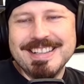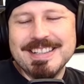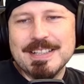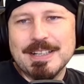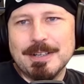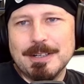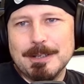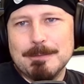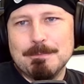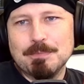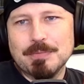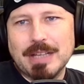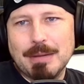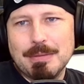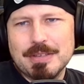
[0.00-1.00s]

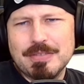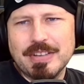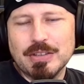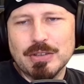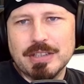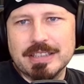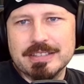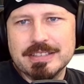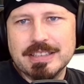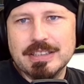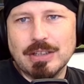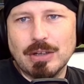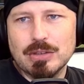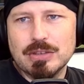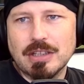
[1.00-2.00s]
ähm, aber ich werde noch ganz
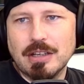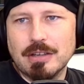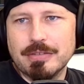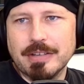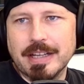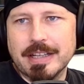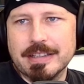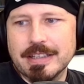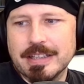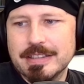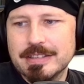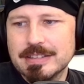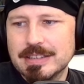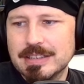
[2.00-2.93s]
genau drauf eingehen.